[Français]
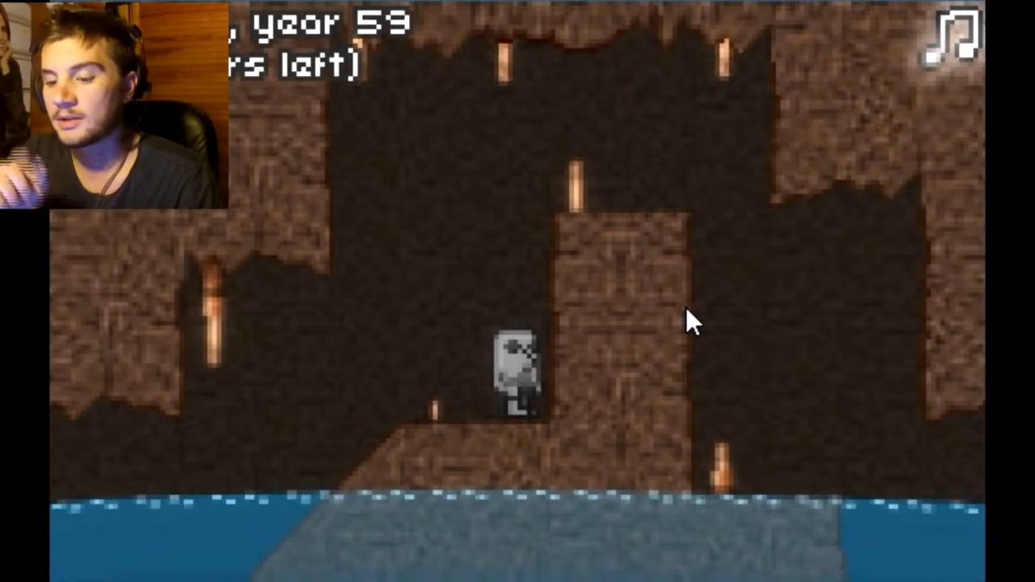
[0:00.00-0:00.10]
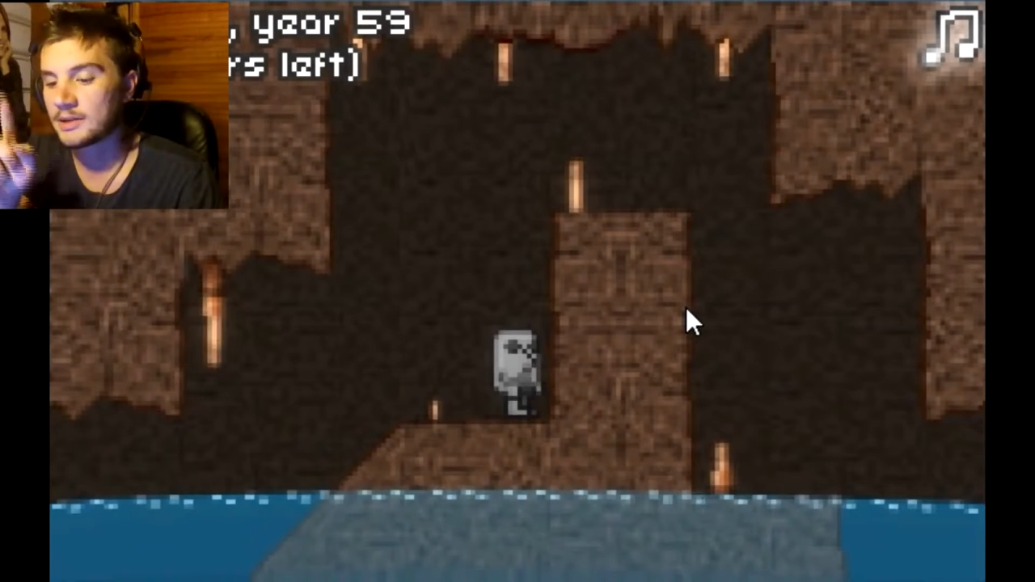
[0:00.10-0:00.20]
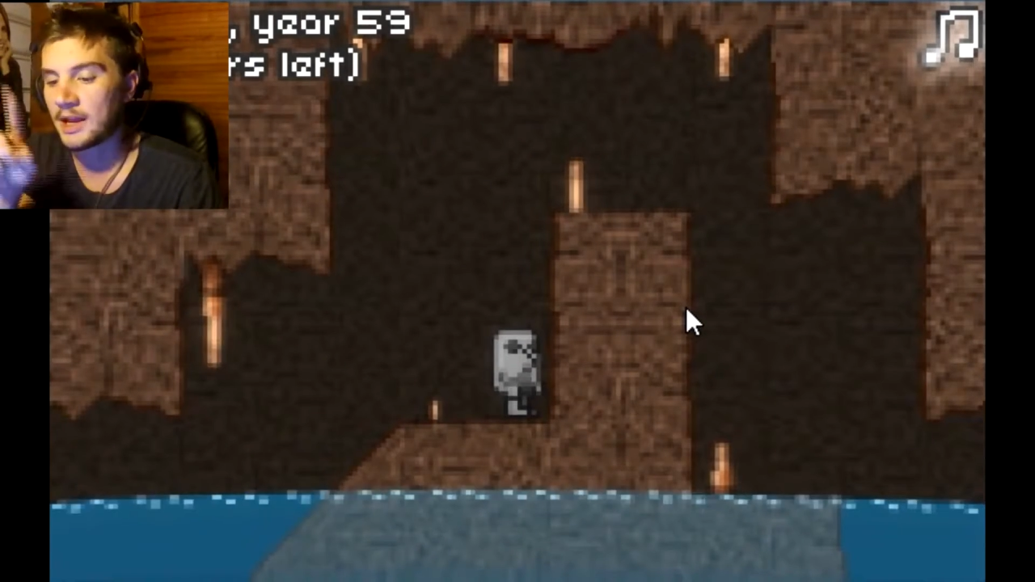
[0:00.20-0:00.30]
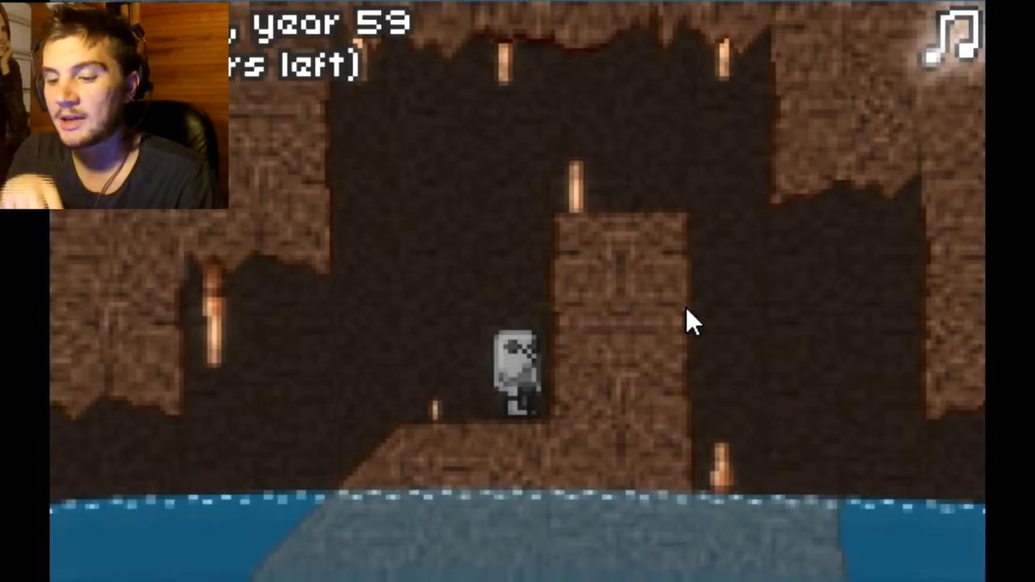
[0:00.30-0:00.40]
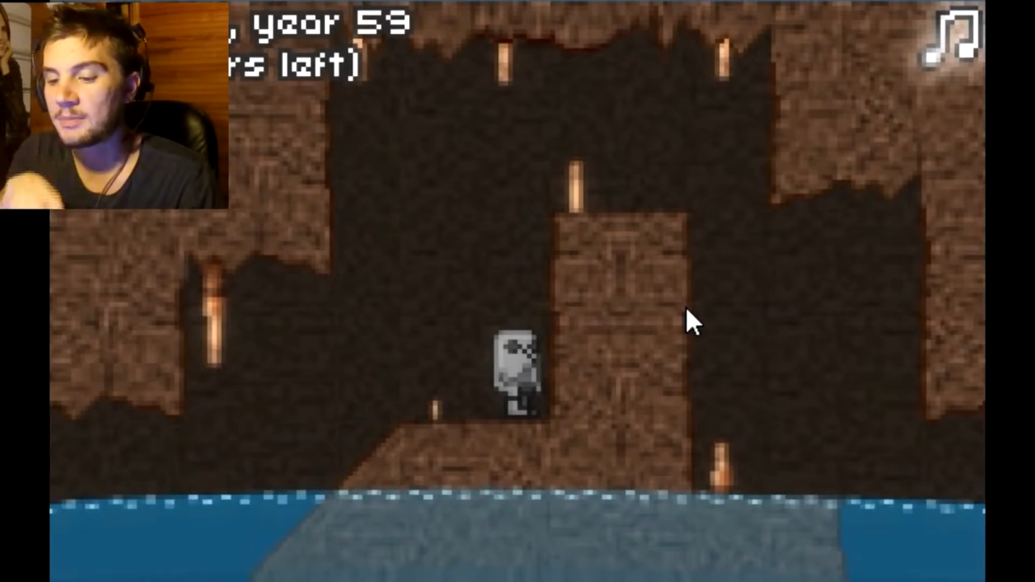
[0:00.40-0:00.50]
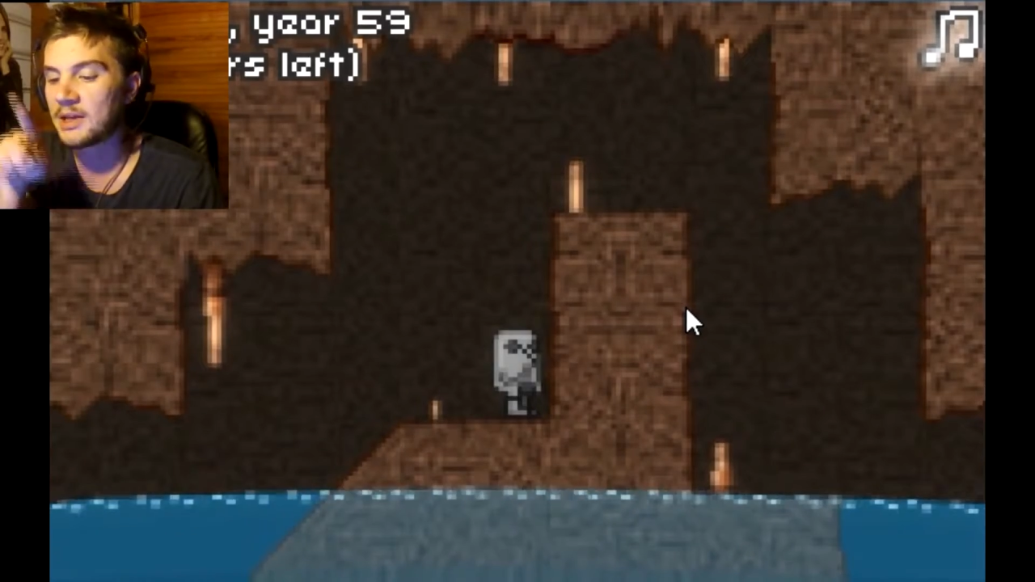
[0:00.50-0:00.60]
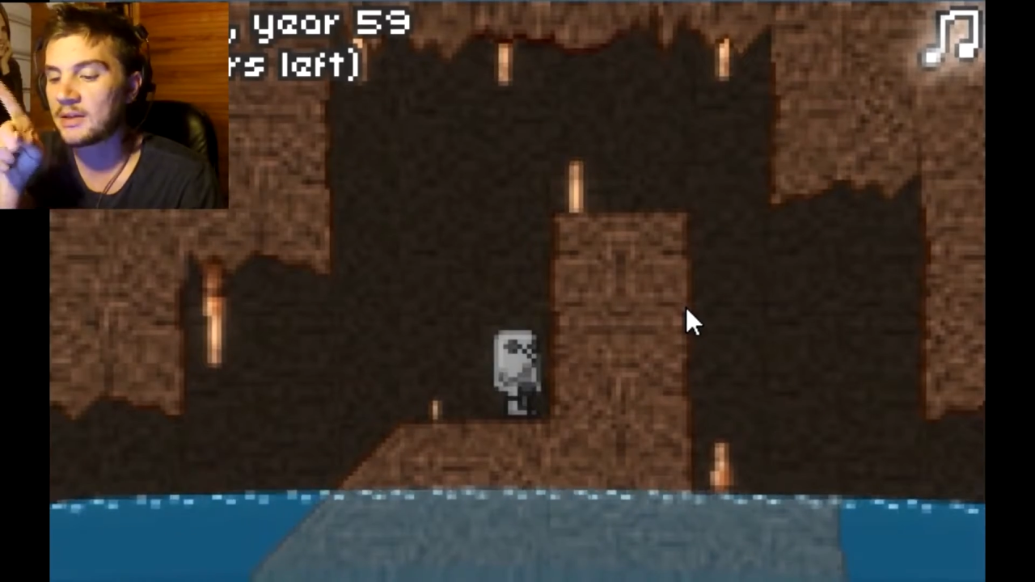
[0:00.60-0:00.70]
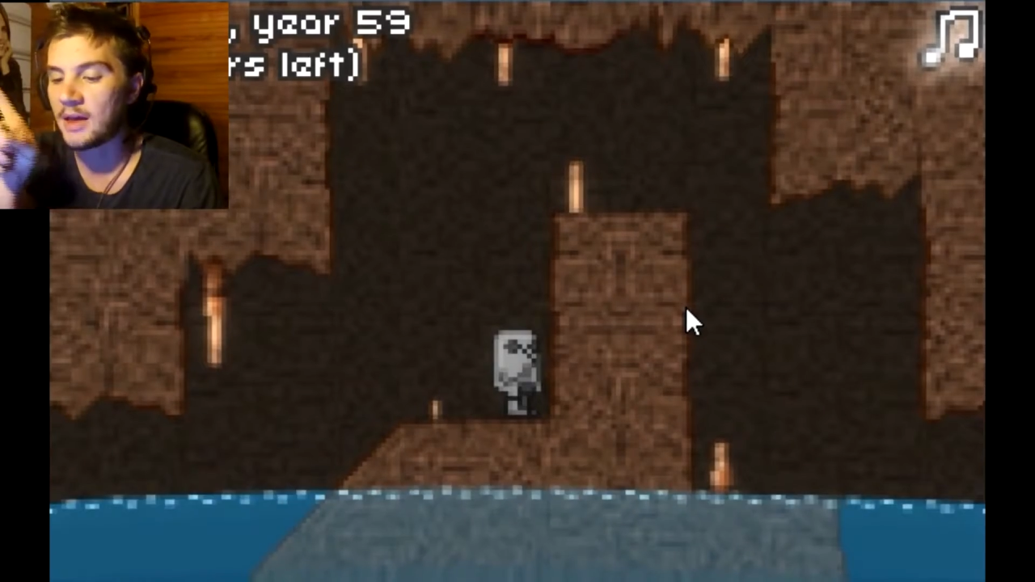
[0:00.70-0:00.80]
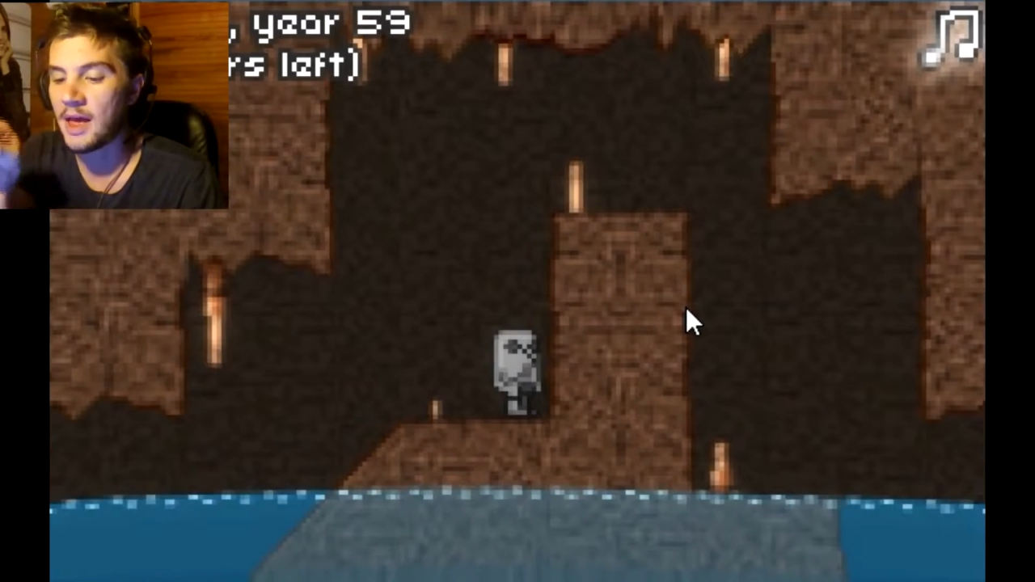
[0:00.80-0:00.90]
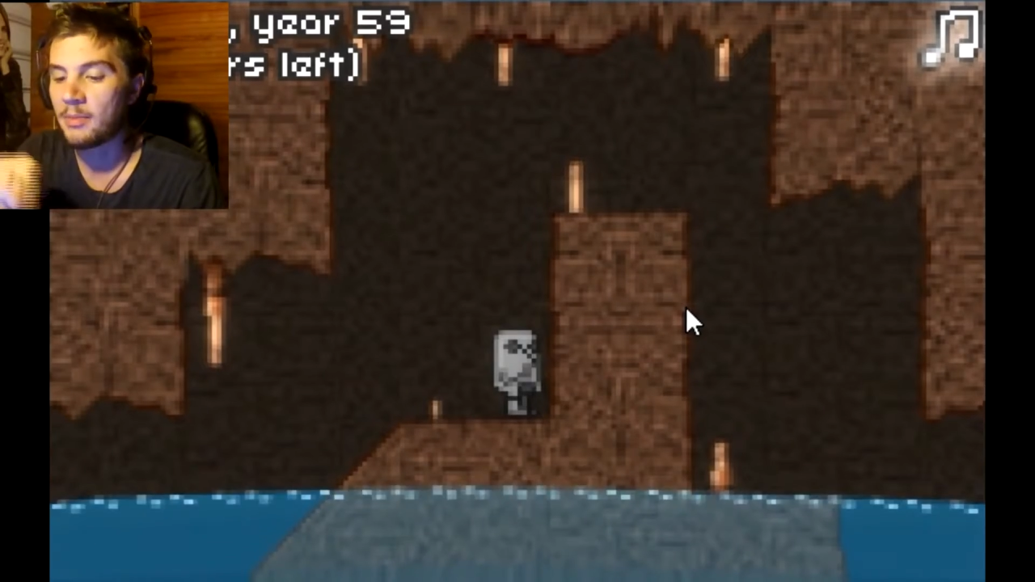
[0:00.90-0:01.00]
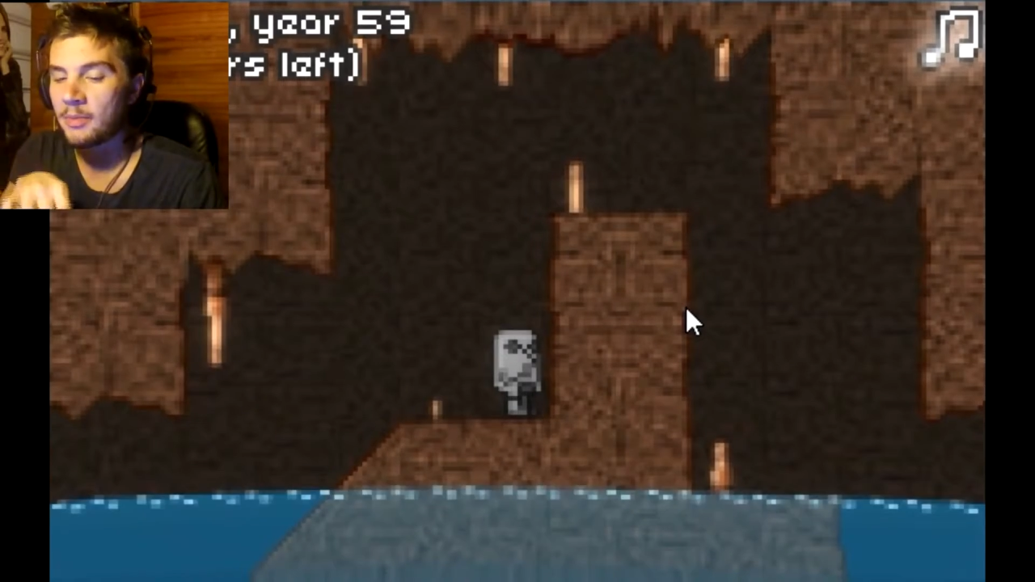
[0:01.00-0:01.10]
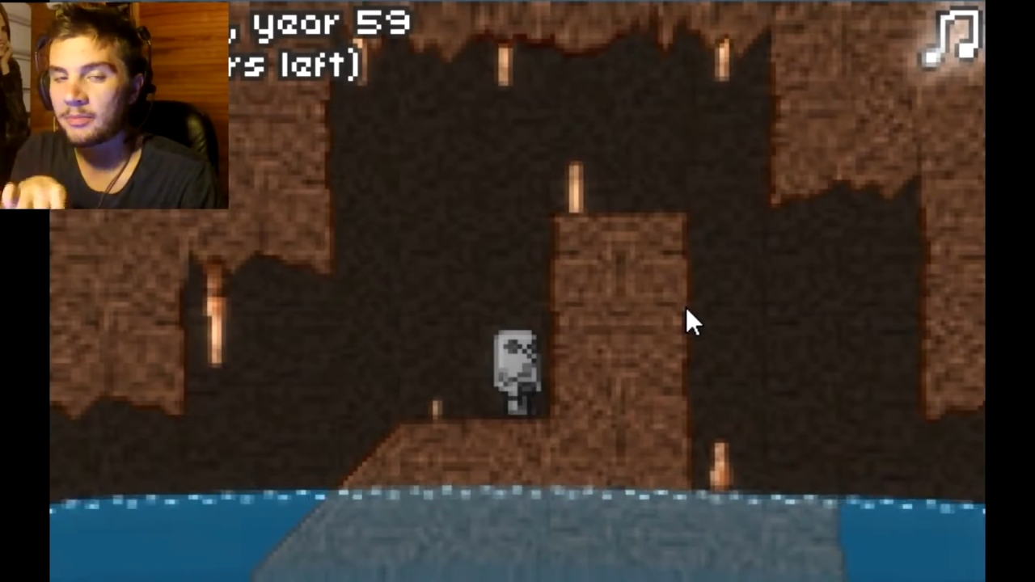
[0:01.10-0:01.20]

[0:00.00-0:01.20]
Stalagmite M